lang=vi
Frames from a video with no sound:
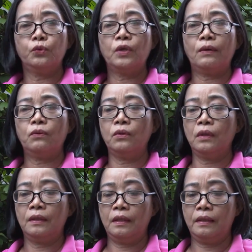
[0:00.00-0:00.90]
Chú Đấu
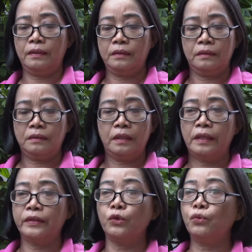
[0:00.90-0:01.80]

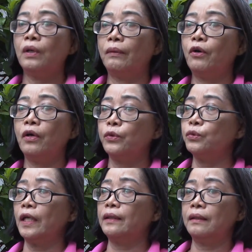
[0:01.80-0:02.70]
thì chú là phó chủ
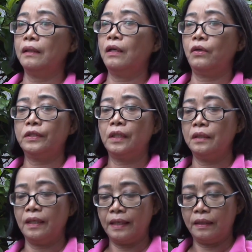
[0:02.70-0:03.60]
tịch hội
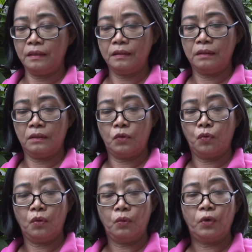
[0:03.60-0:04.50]
sinh vật cảnh
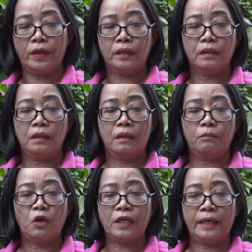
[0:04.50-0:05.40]
của huyện
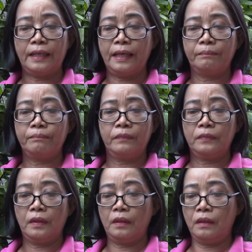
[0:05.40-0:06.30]
Mỏ Cày Nam,
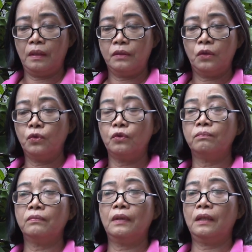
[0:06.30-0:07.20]
thì chú
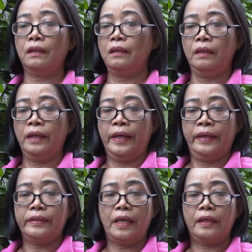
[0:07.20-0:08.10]
cũng
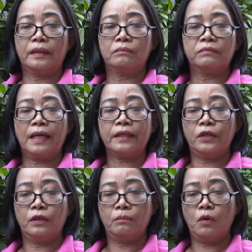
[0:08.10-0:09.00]
về công tác
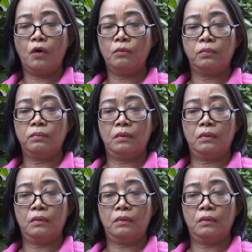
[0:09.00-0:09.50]
chuyên môn